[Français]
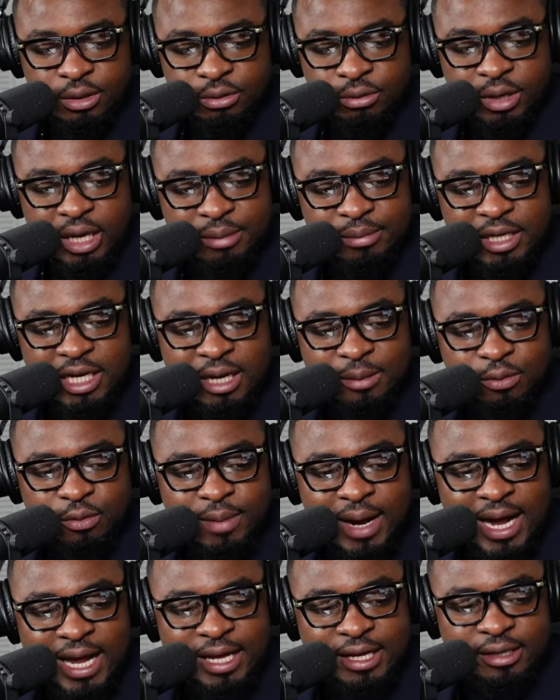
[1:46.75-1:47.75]
ou un bilan pour
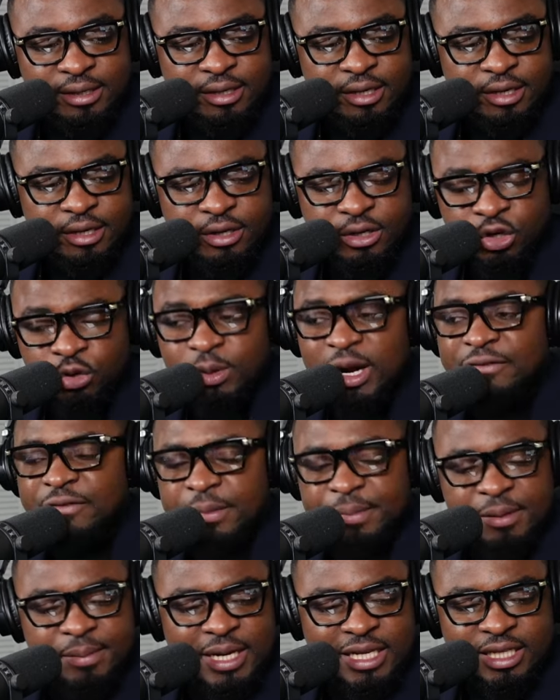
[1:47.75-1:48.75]
bail, nous pral
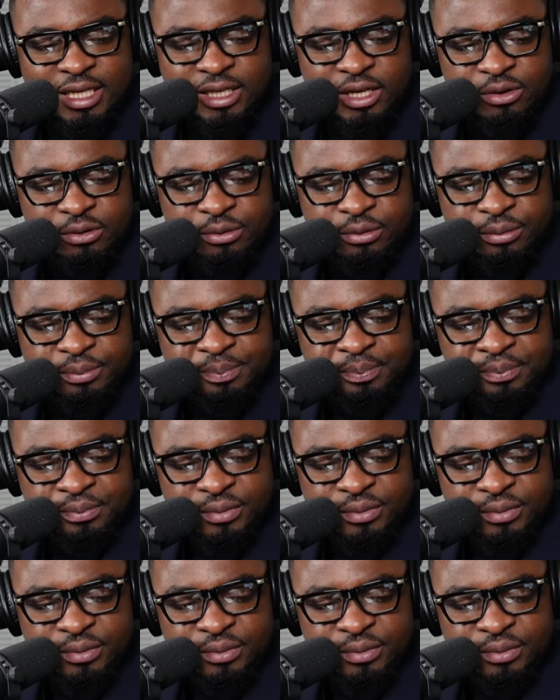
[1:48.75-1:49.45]
faire peuple attendre ou.